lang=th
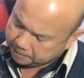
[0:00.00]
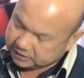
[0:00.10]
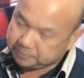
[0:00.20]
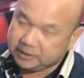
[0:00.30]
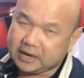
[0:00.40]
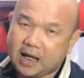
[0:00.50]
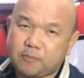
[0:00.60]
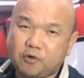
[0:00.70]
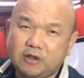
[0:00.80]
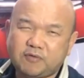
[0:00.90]
มันจะมีค่า
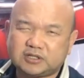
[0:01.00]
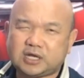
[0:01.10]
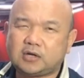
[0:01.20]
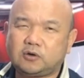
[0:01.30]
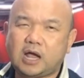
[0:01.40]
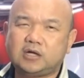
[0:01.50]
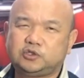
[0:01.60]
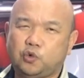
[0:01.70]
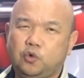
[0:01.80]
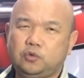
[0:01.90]
พู e ีเฟคชั่นค่อนข้าง
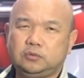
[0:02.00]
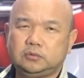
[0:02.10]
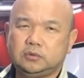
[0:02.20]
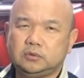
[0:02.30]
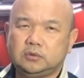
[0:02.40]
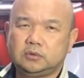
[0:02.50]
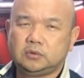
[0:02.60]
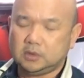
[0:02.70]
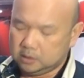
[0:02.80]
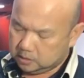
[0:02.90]
สูง
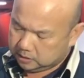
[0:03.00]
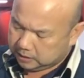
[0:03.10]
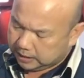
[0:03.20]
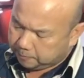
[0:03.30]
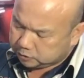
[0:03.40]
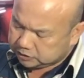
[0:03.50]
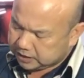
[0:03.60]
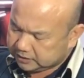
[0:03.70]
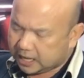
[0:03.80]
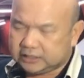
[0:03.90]
นะครับ เพราะฉะ
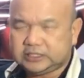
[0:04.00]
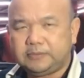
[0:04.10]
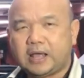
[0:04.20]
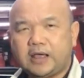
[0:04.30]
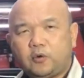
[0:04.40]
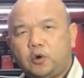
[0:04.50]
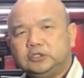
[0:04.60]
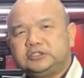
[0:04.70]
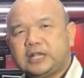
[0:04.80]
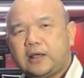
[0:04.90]
นั้นทางทีมงานโอเวอร์
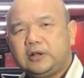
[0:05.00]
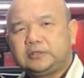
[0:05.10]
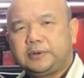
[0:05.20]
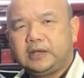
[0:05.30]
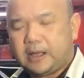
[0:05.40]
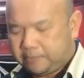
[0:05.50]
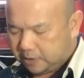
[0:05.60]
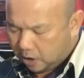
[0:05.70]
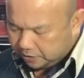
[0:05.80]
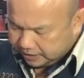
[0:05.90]
ฮอนซาวและทุนนะครับ
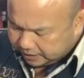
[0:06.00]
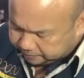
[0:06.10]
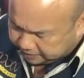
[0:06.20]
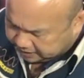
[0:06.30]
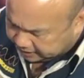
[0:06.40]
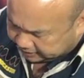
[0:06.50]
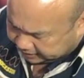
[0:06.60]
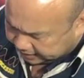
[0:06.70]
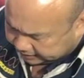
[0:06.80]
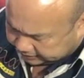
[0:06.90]
เราก็ได้นำเทคนิคใน
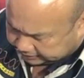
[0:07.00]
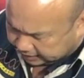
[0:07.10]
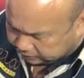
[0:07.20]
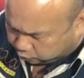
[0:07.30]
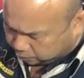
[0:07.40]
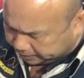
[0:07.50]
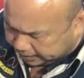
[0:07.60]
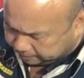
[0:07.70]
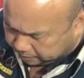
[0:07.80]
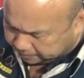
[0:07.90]
การติดตั้งเจ้าตัวแผ่น
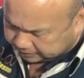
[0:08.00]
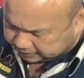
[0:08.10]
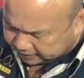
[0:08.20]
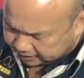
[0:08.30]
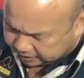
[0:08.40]
แดมเข้ามาติดตั้ง